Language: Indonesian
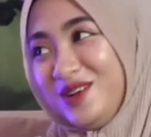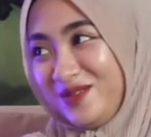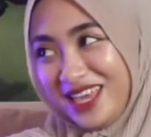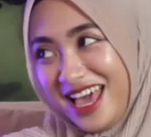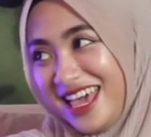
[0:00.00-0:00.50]

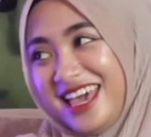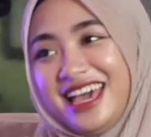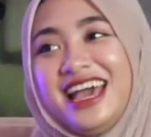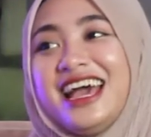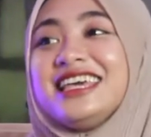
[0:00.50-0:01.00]
Belum, Kiai.
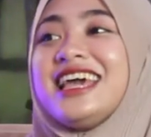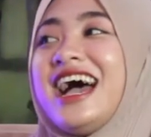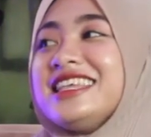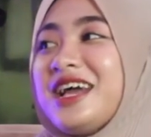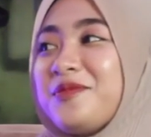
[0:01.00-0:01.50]
Wah, ya,
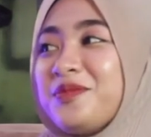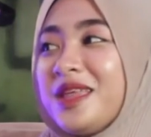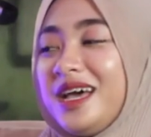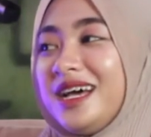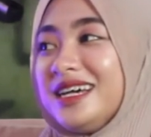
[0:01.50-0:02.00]
enggak, iya,
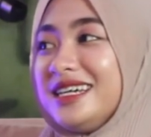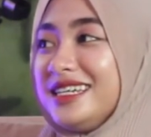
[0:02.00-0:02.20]
maksudnya ingin